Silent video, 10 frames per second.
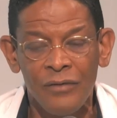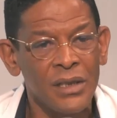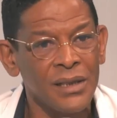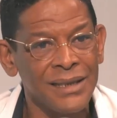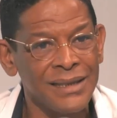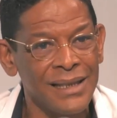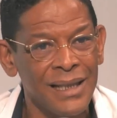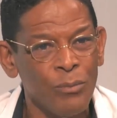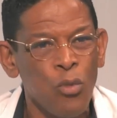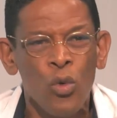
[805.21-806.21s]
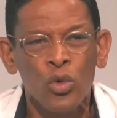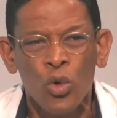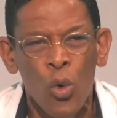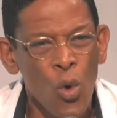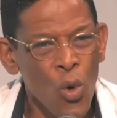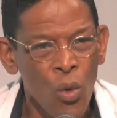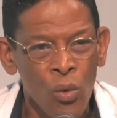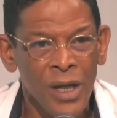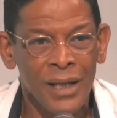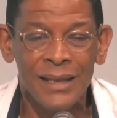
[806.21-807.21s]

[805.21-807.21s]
dans des délais beaucoup trop longs,